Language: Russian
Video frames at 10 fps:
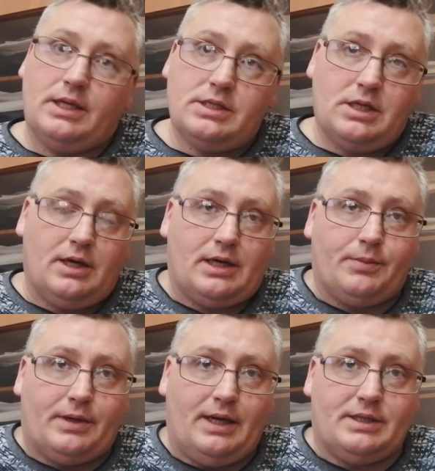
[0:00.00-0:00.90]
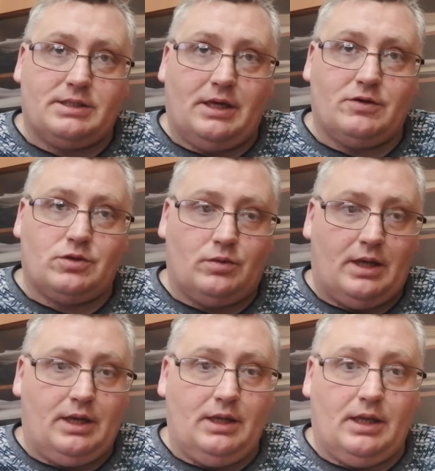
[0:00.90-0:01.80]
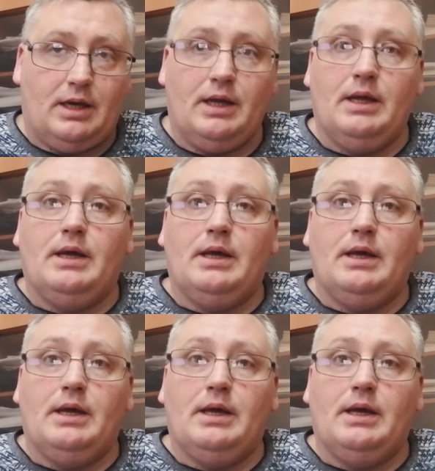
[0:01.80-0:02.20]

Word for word: я не знаю, как правильно ставится ударение,